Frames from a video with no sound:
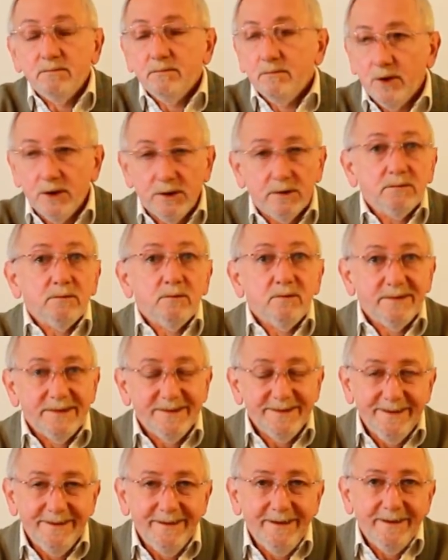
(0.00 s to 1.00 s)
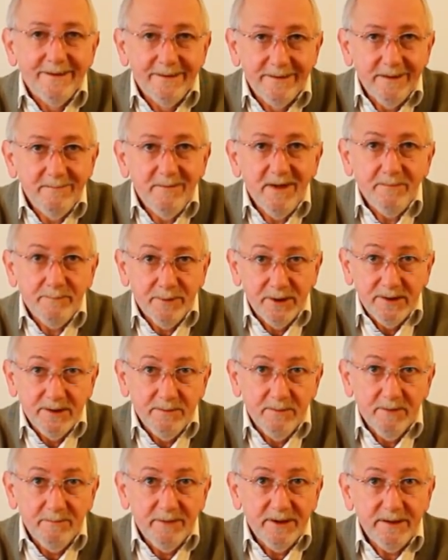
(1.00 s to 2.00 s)
Bueno, el tema
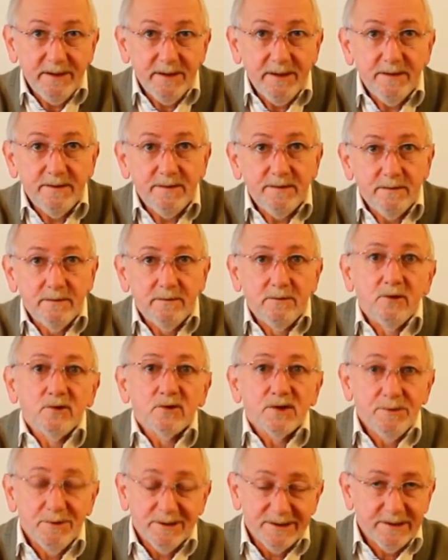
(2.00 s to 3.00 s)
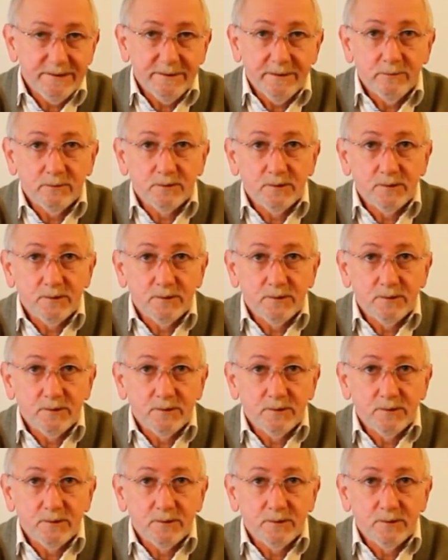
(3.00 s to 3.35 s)
principalmente es no si vas a Estados